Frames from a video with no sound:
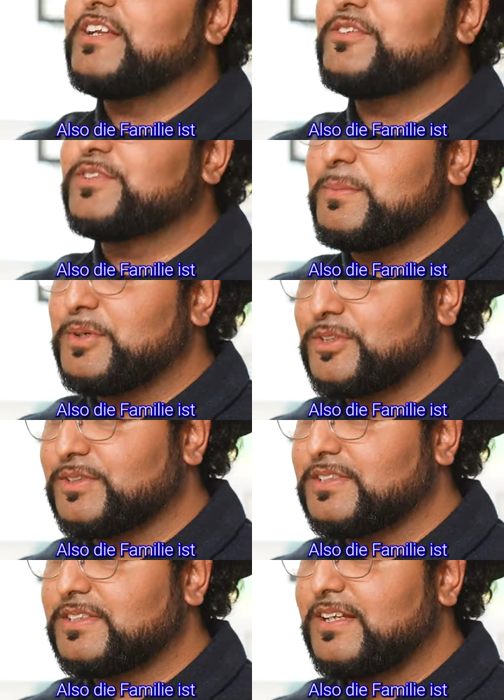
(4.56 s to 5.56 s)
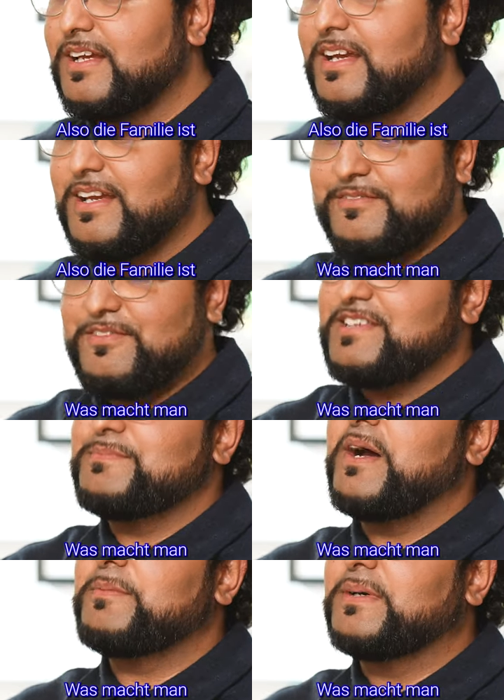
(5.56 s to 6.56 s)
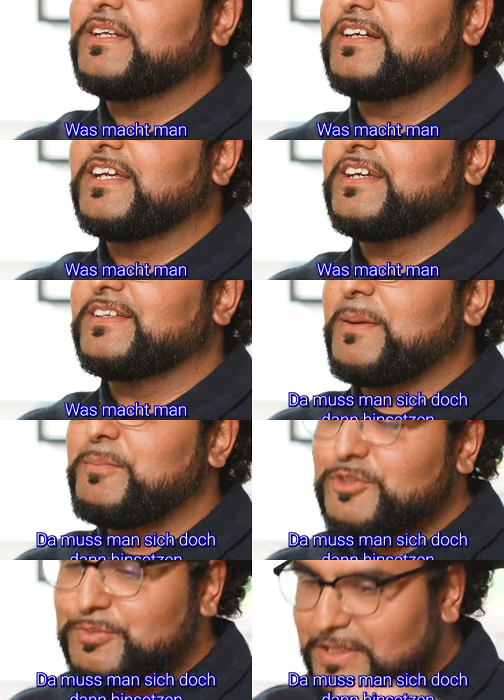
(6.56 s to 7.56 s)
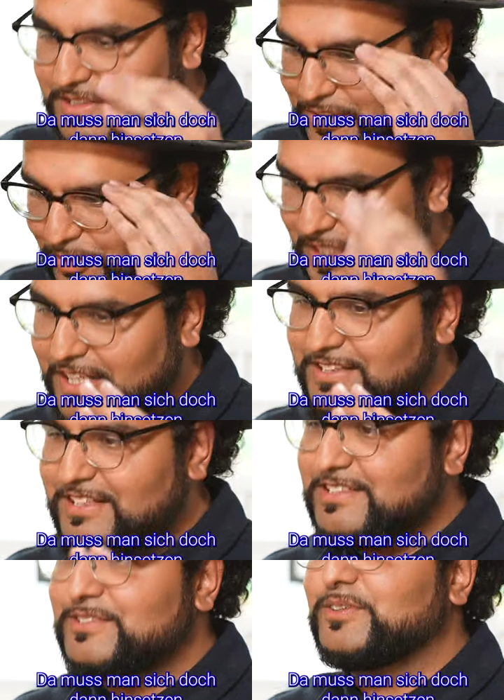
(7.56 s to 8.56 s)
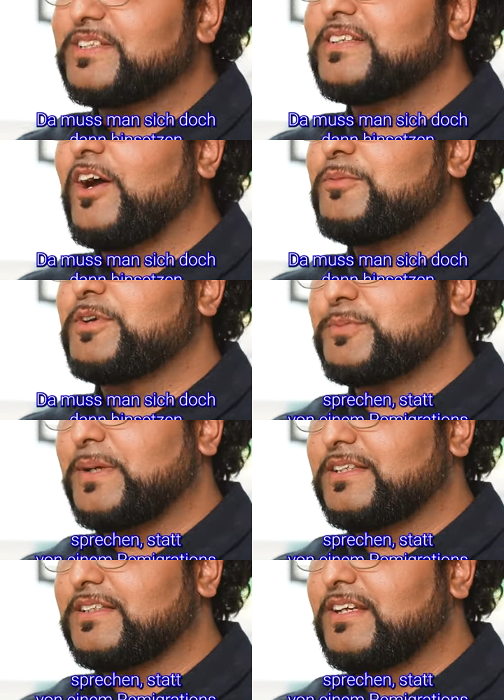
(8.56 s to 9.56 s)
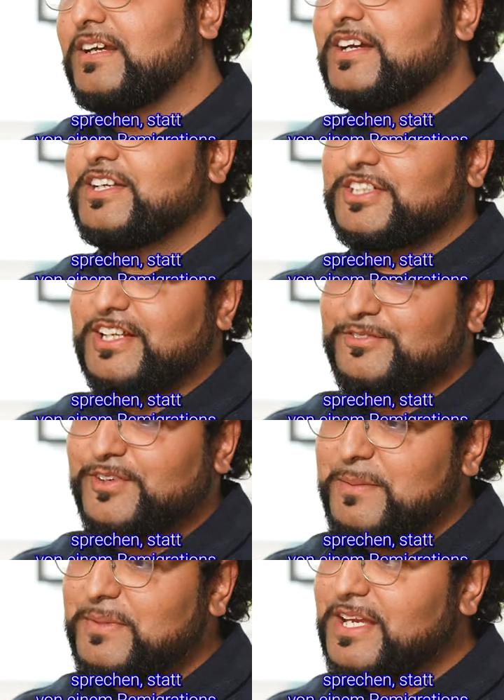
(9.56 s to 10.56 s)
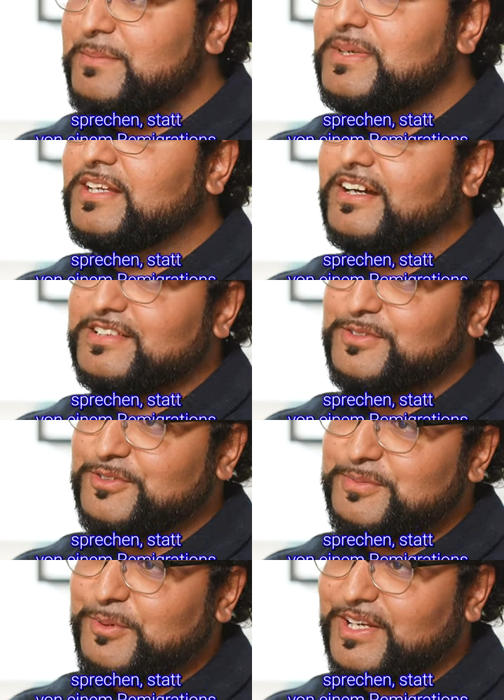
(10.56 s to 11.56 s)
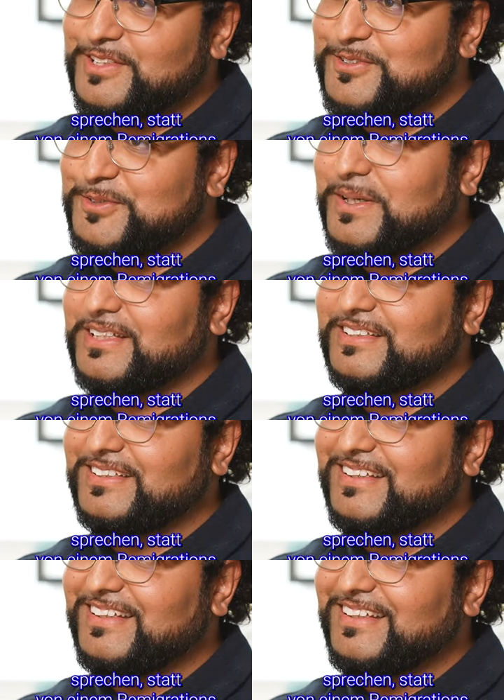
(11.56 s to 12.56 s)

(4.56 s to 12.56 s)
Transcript: ständig unter Beschuss. Was macht man dagegen? Da muss man sich doch dann hinsetzen und darüber sprechen, statt von einem Remigrationsprojekt zu sprechen.